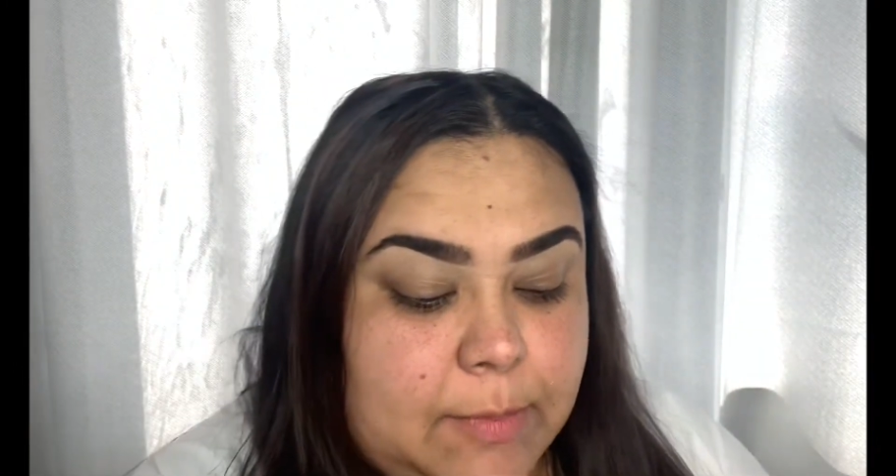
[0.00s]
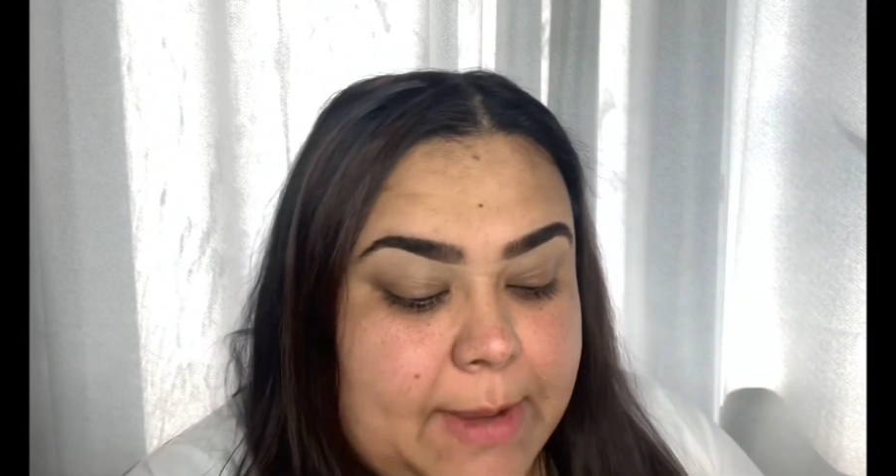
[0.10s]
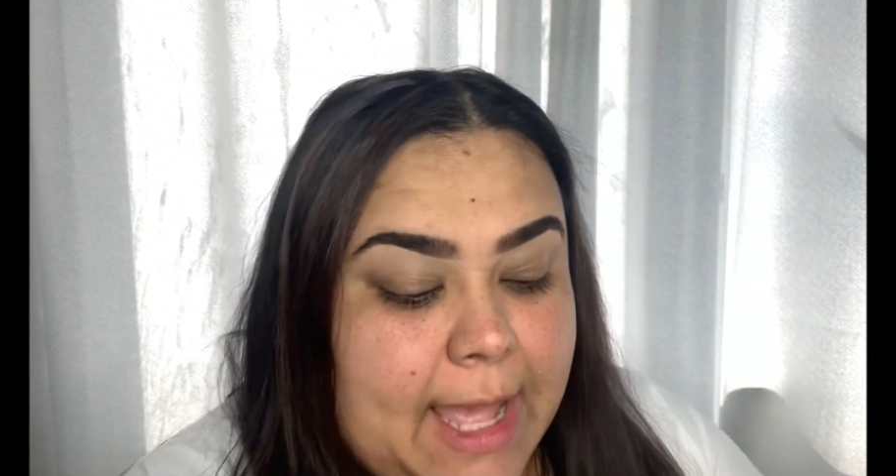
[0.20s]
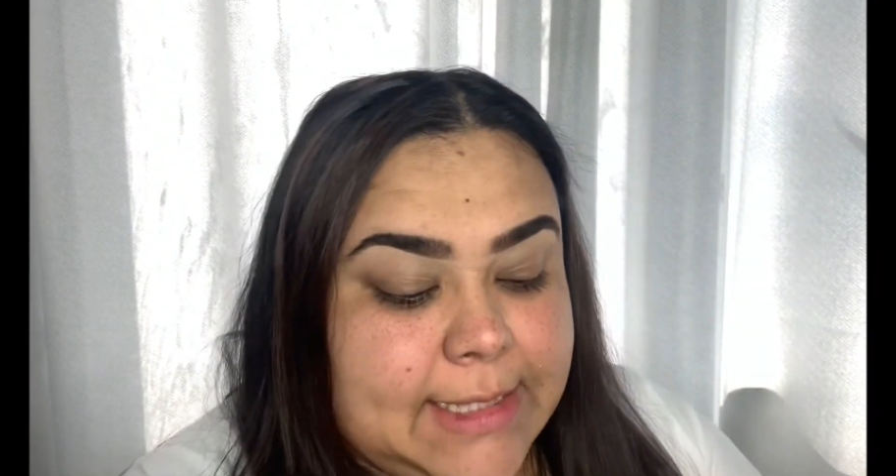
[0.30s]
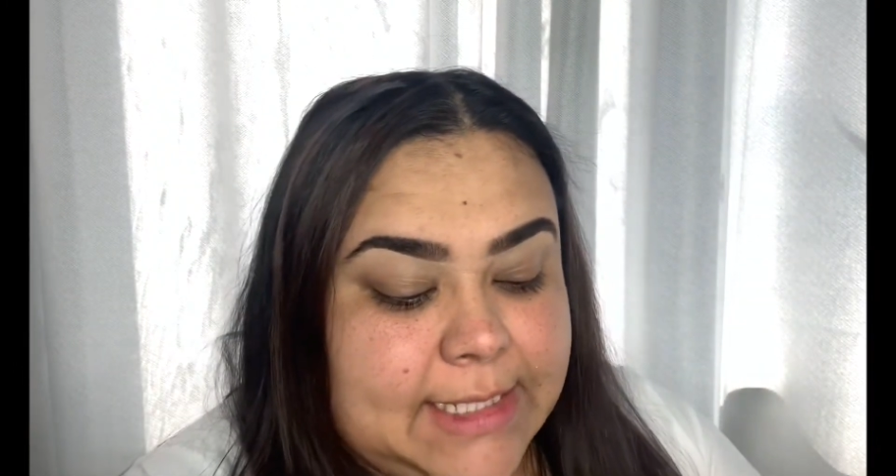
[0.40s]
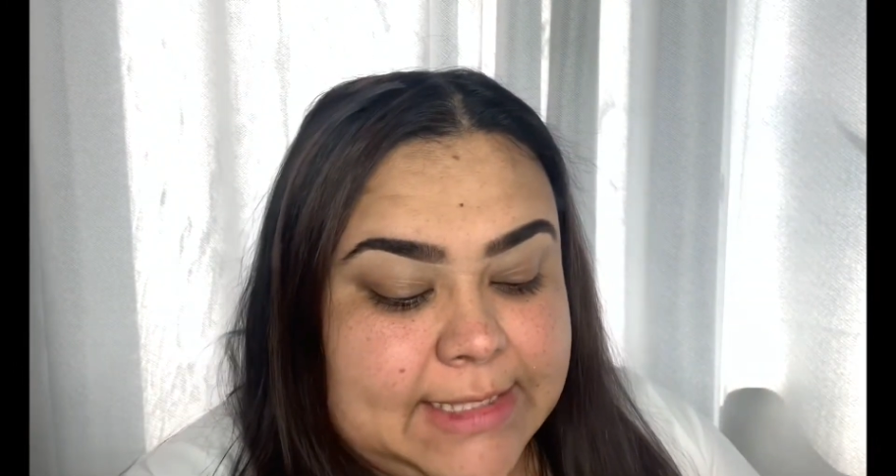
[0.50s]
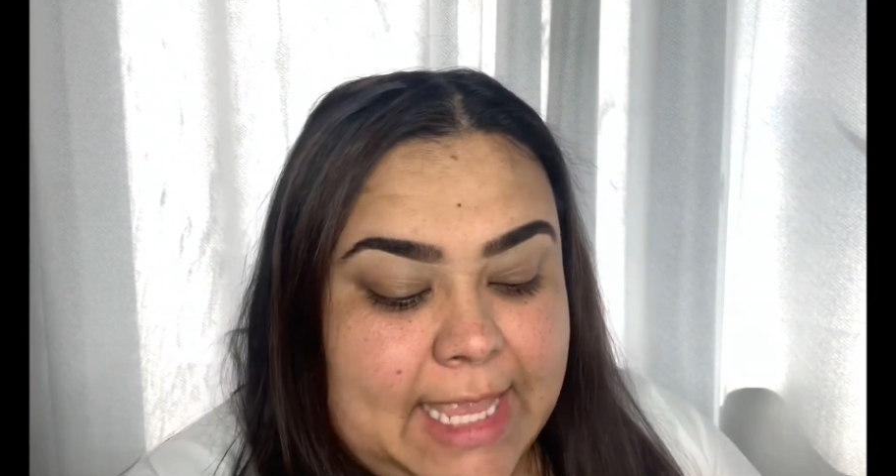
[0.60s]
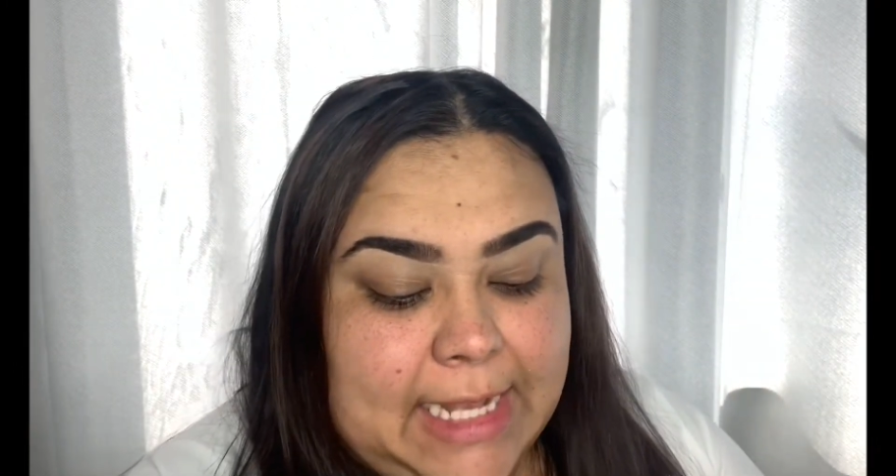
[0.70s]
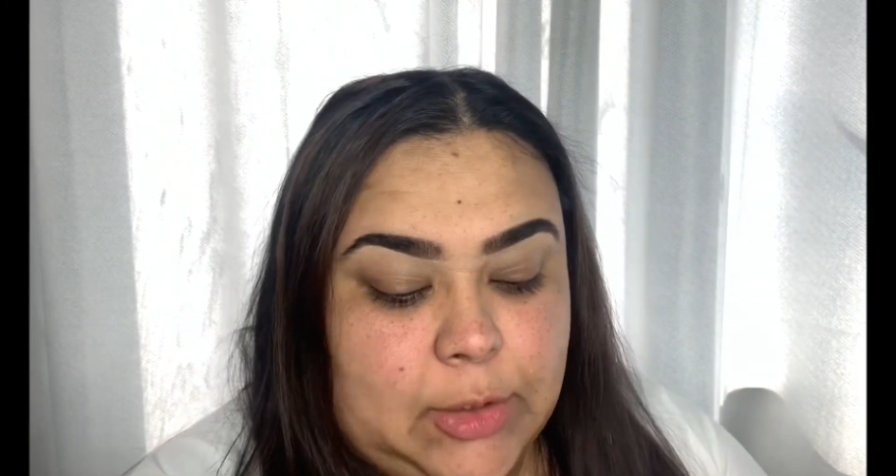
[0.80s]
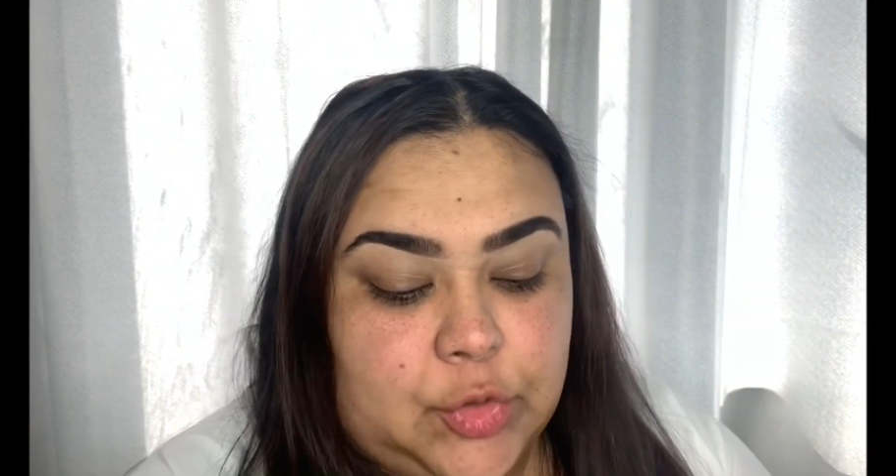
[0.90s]
Palette de
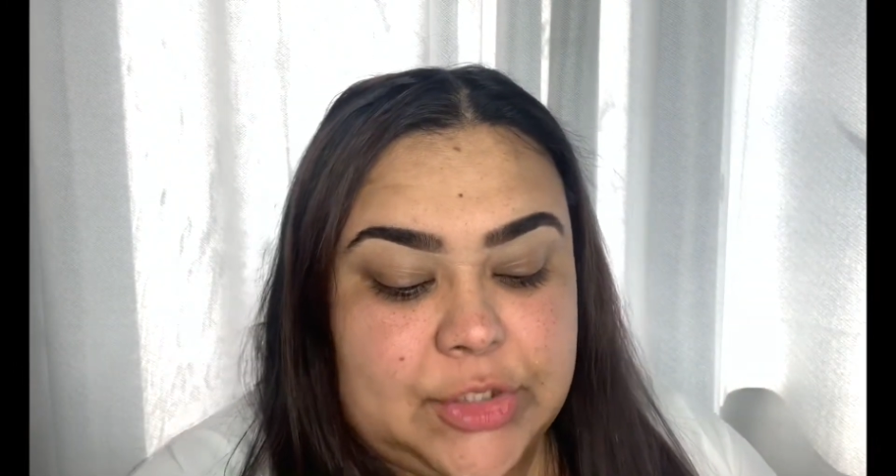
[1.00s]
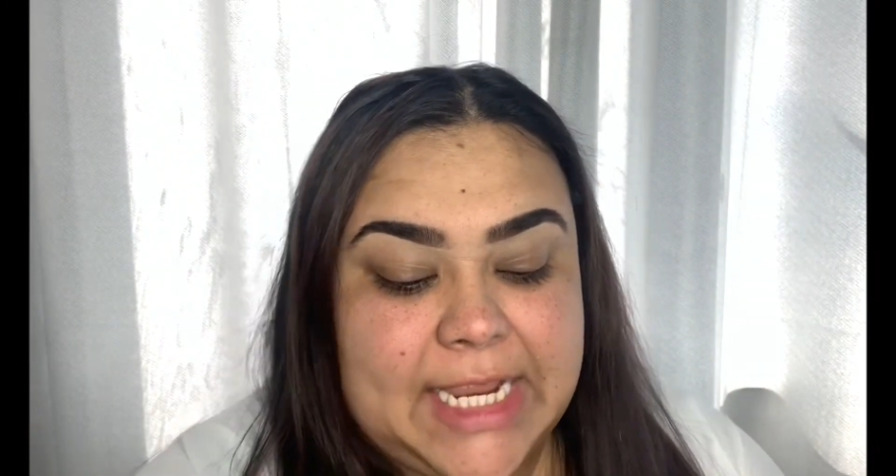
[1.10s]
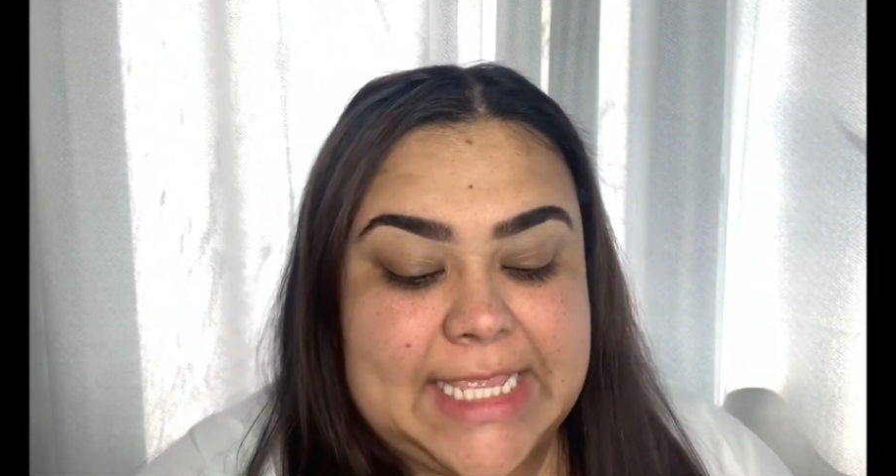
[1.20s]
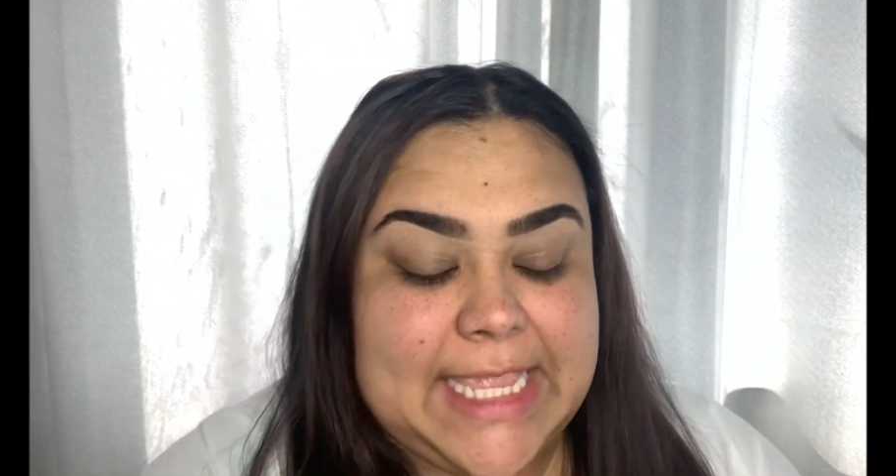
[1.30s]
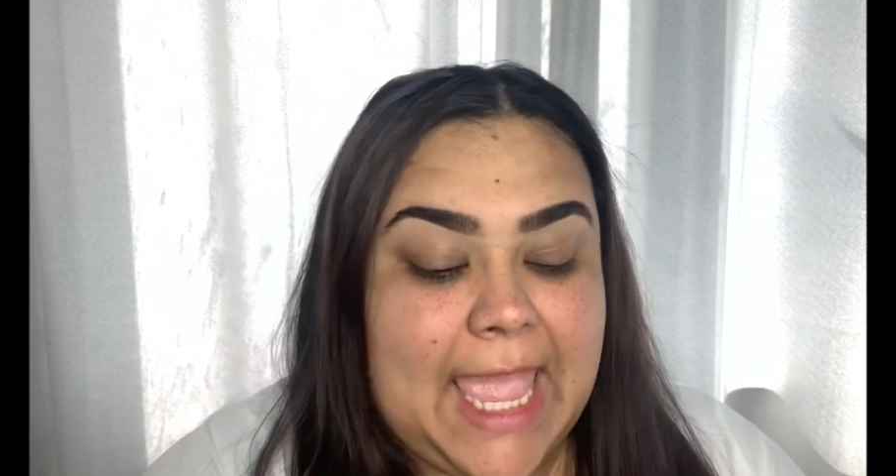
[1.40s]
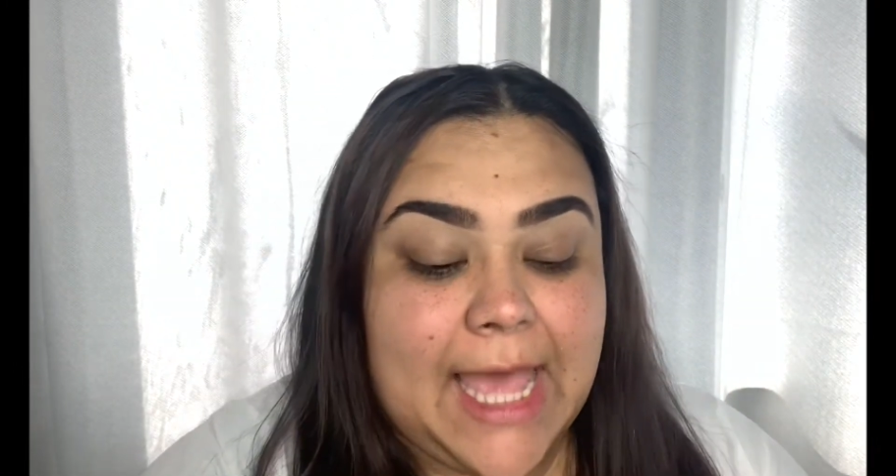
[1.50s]
Alondra y